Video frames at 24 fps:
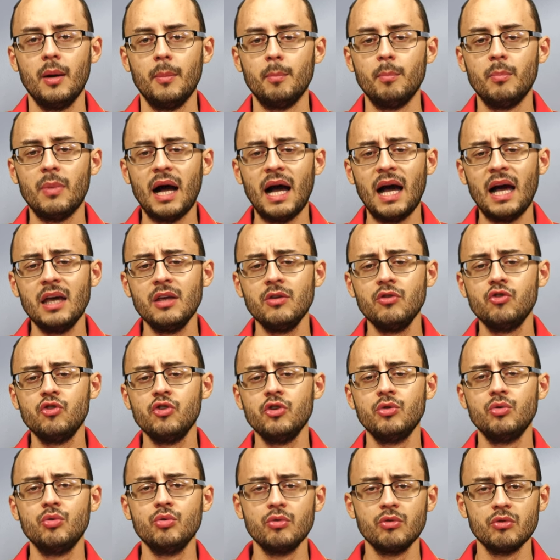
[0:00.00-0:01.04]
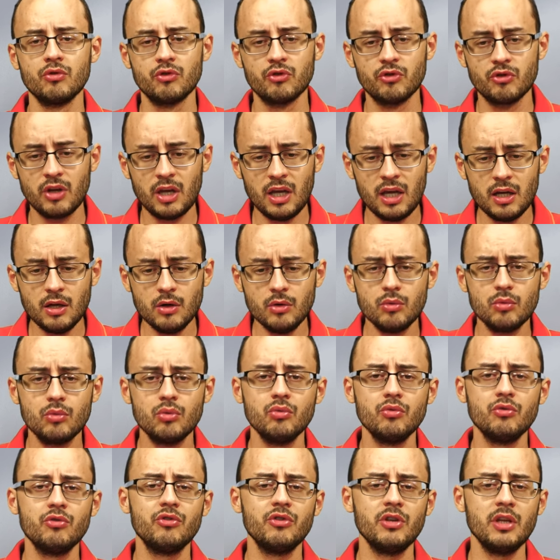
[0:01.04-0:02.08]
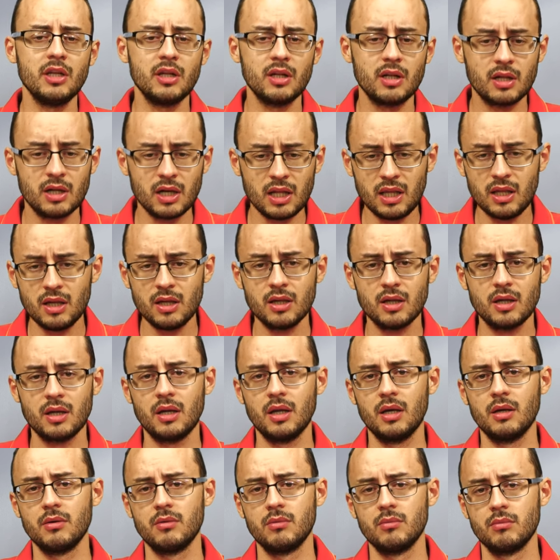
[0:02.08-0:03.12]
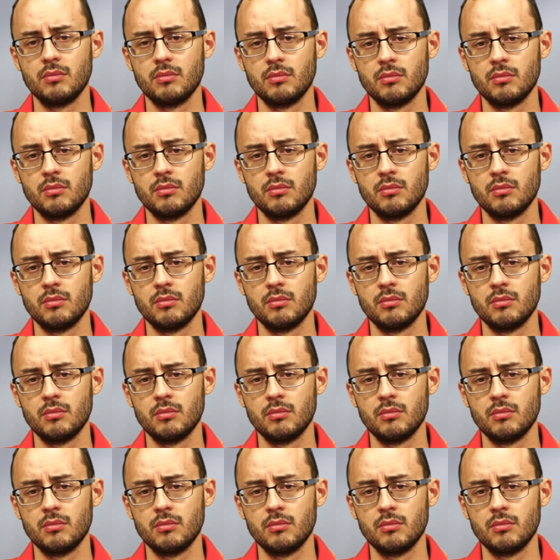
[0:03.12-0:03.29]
mais de 230